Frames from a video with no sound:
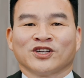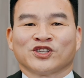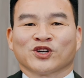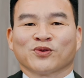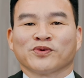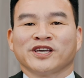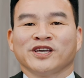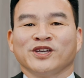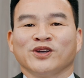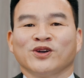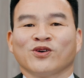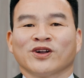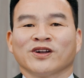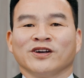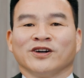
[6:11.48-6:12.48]
trong khi
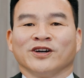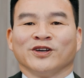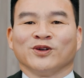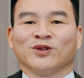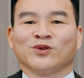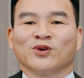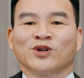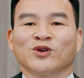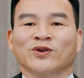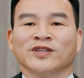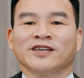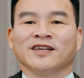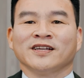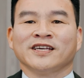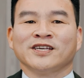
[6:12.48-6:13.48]
con người luôn có
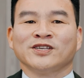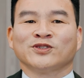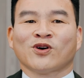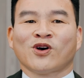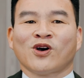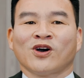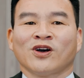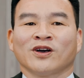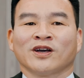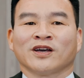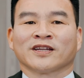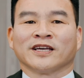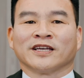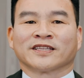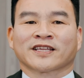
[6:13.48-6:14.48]
những lý do
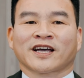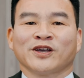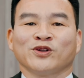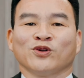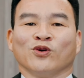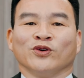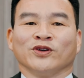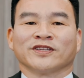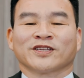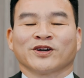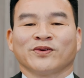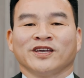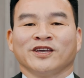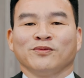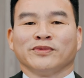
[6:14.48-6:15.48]
để thay đổi theo
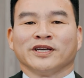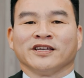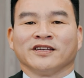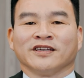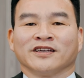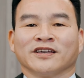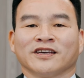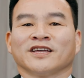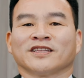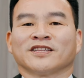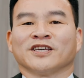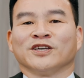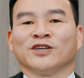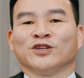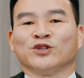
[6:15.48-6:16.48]
ý mình
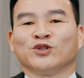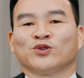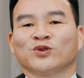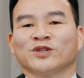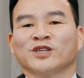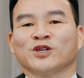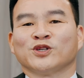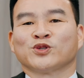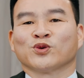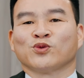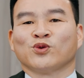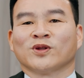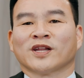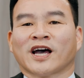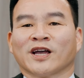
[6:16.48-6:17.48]
thì Chúa
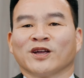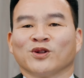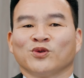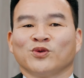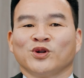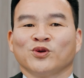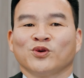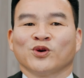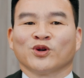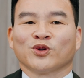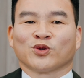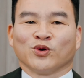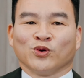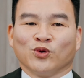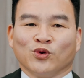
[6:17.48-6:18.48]
Giêsu lại luôn có
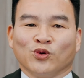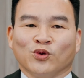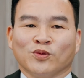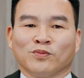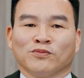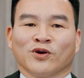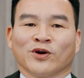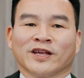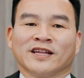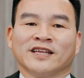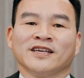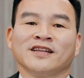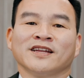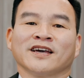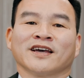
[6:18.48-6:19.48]
đủ mọi
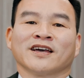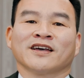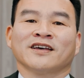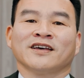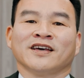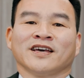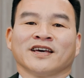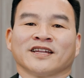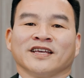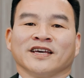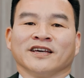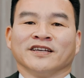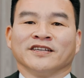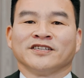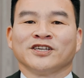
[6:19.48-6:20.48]
lý lẽ
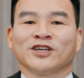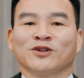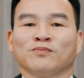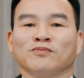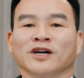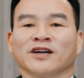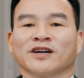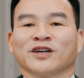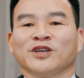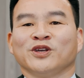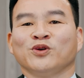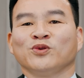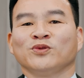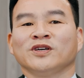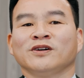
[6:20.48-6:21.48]
để nhất mực
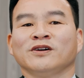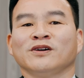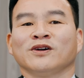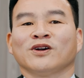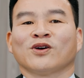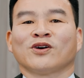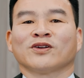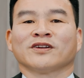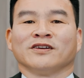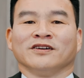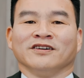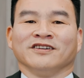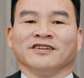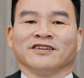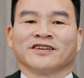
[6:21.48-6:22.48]
yêu thương con
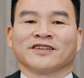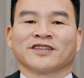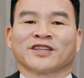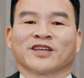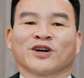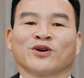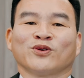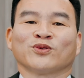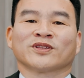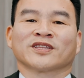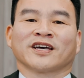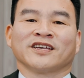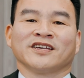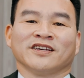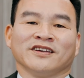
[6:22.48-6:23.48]
người theo
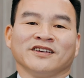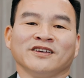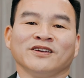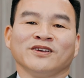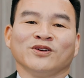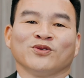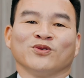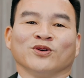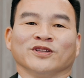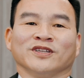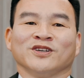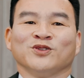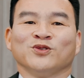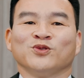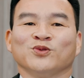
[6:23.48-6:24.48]
thánh ý của
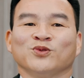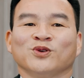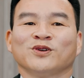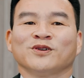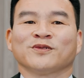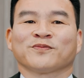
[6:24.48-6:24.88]
Thiên Chúa.